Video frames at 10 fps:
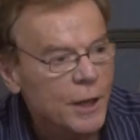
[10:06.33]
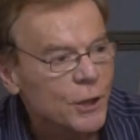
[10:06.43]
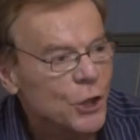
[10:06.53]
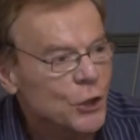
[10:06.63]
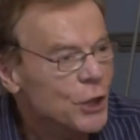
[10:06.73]

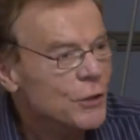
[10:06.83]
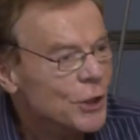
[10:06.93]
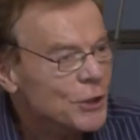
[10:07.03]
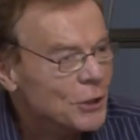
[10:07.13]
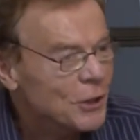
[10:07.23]
Die
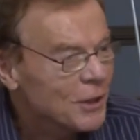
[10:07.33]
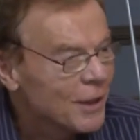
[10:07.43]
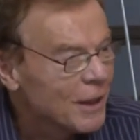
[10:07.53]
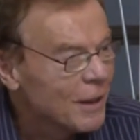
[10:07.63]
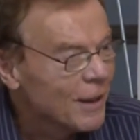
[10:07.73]
Schiedsrichter
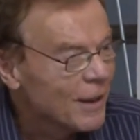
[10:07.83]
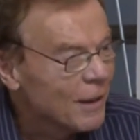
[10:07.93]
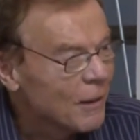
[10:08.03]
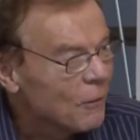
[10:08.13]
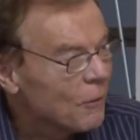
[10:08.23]

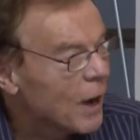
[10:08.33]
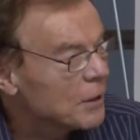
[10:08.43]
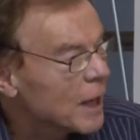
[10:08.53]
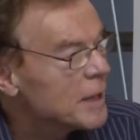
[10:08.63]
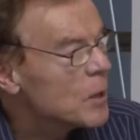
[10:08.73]

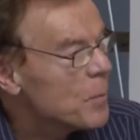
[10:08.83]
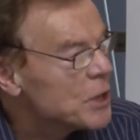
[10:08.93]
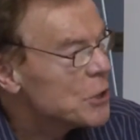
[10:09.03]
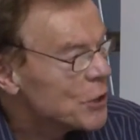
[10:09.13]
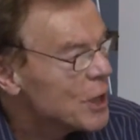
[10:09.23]
waren dann die
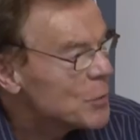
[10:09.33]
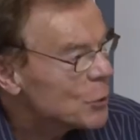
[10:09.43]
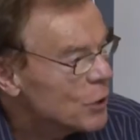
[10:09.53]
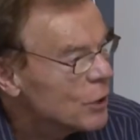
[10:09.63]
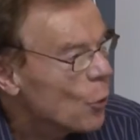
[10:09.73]
Menschen selbst
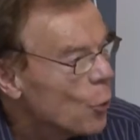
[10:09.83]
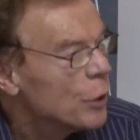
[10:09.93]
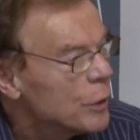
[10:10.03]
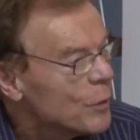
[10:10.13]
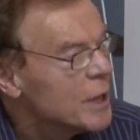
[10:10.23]
und nicht
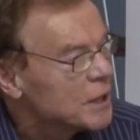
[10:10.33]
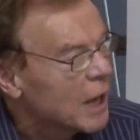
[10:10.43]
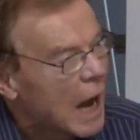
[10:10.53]
irgendwelche